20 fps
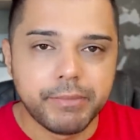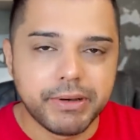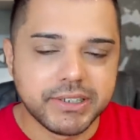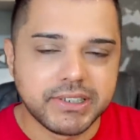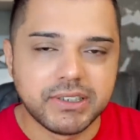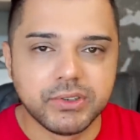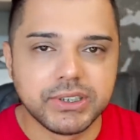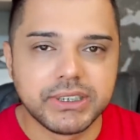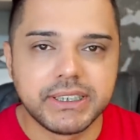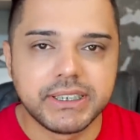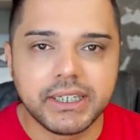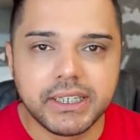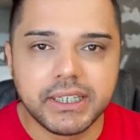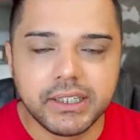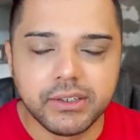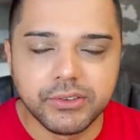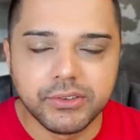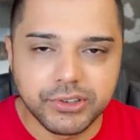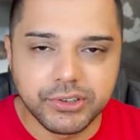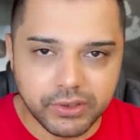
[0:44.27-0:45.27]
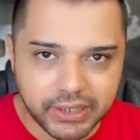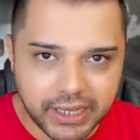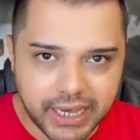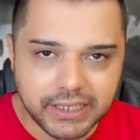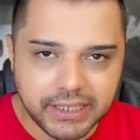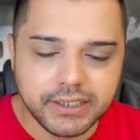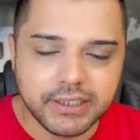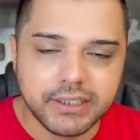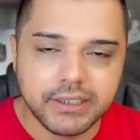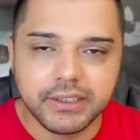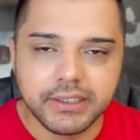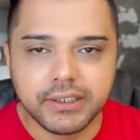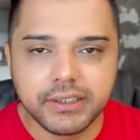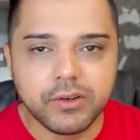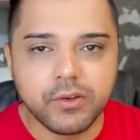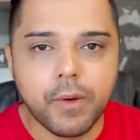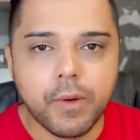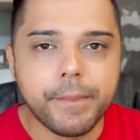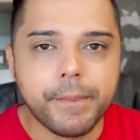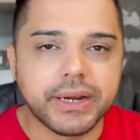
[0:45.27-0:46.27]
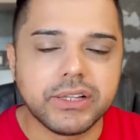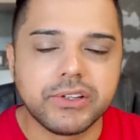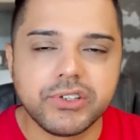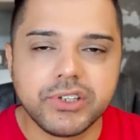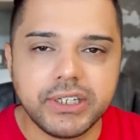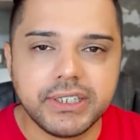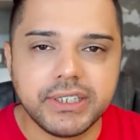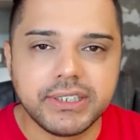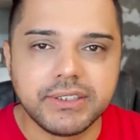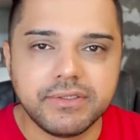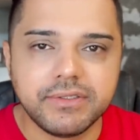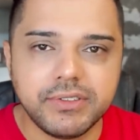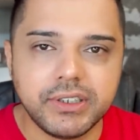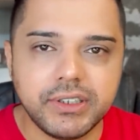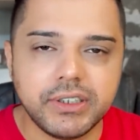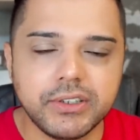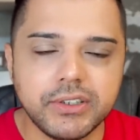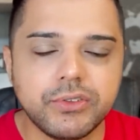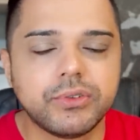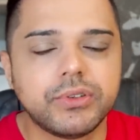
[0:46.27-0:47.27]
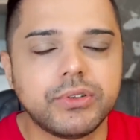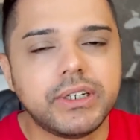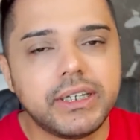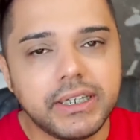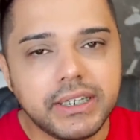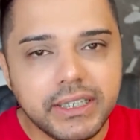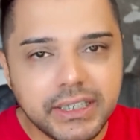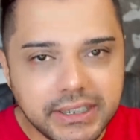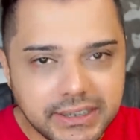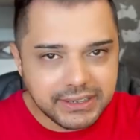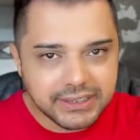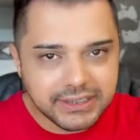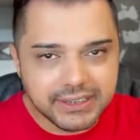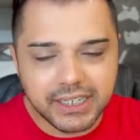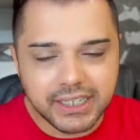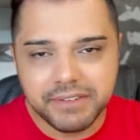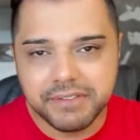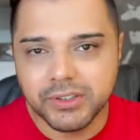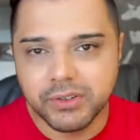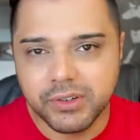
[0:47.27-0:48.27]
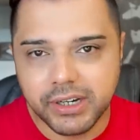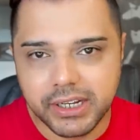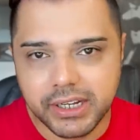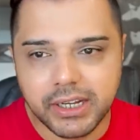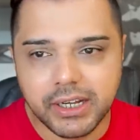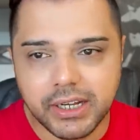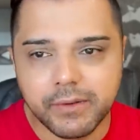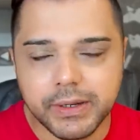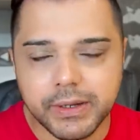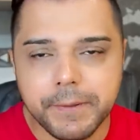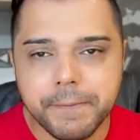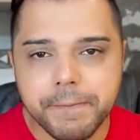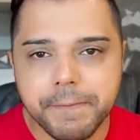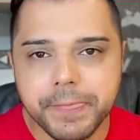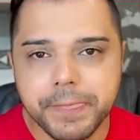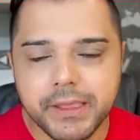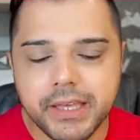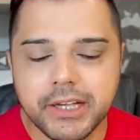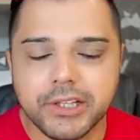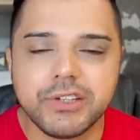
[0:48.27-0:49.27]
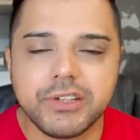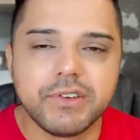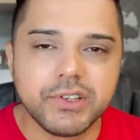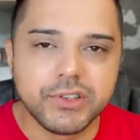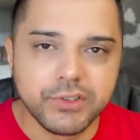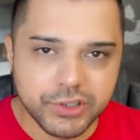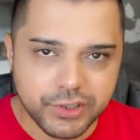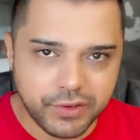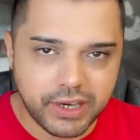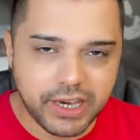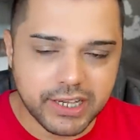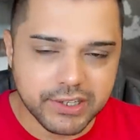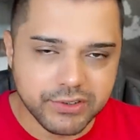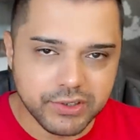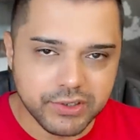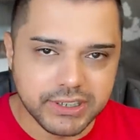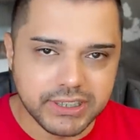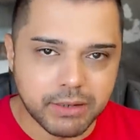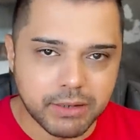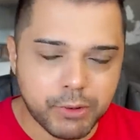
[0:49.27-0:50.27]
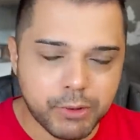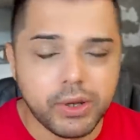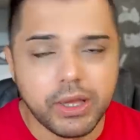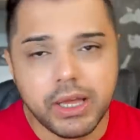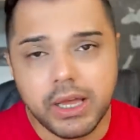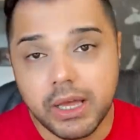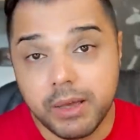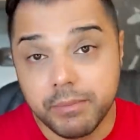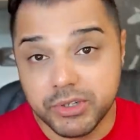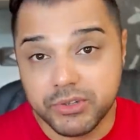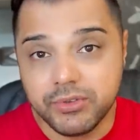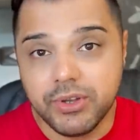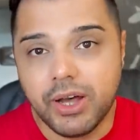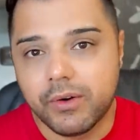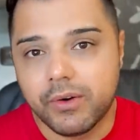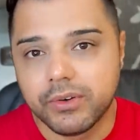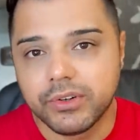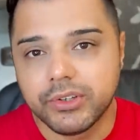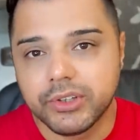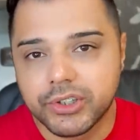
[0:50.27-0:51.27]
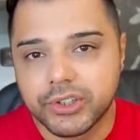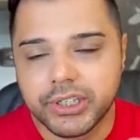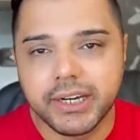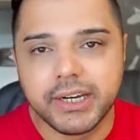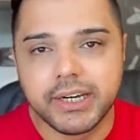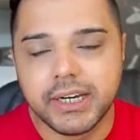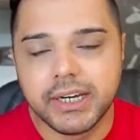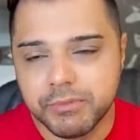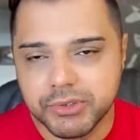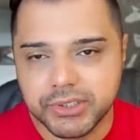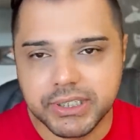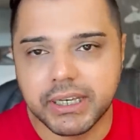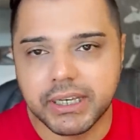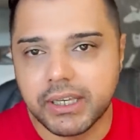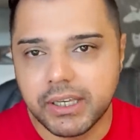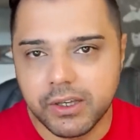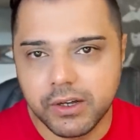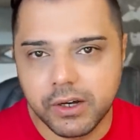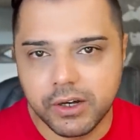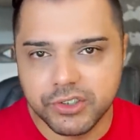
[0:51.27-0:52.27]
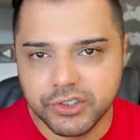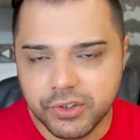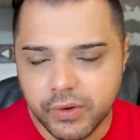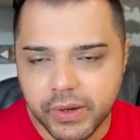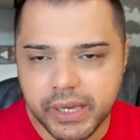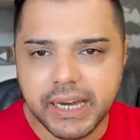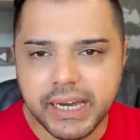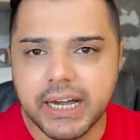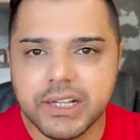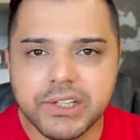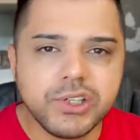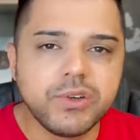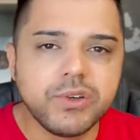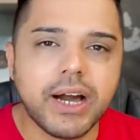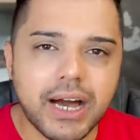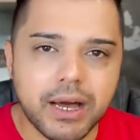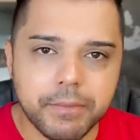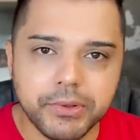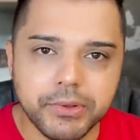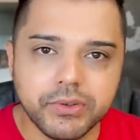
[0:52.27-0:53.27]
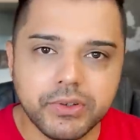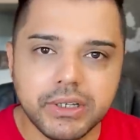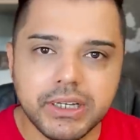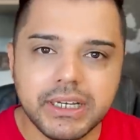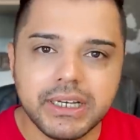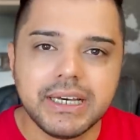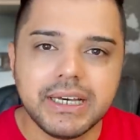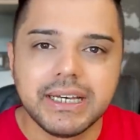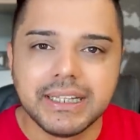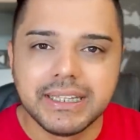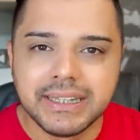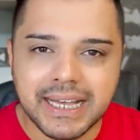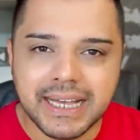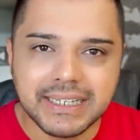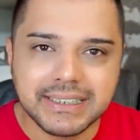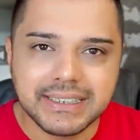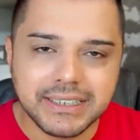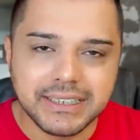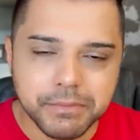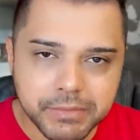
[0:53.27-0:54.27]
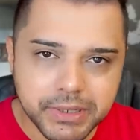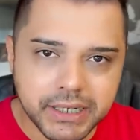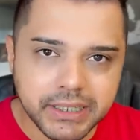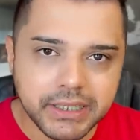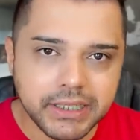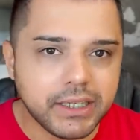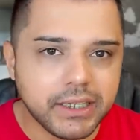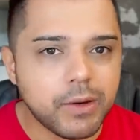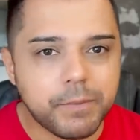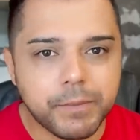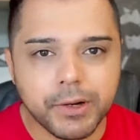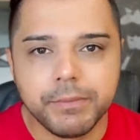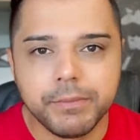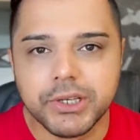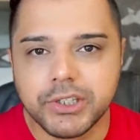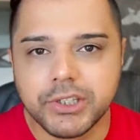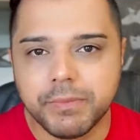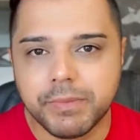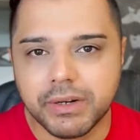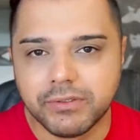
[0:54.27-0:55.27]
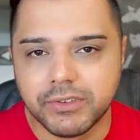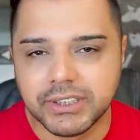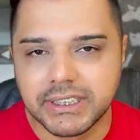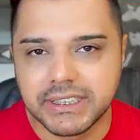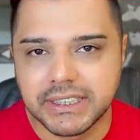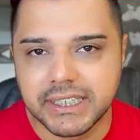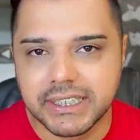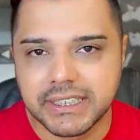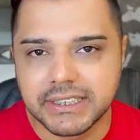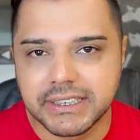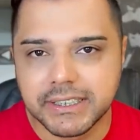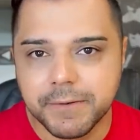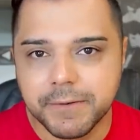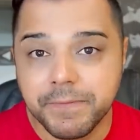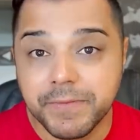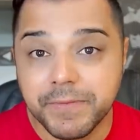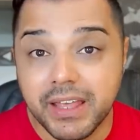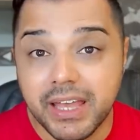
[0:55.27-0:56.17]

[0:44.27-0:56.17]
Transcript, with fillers: Peço a você que dê o seu like, que compartilhe esse vídeo, se inscreva no canal aí e ative as notificações, tá bom? Pessoal, chegamos aqui, ó, só um recadinho rápido. Na semana que eu prometi para vocês.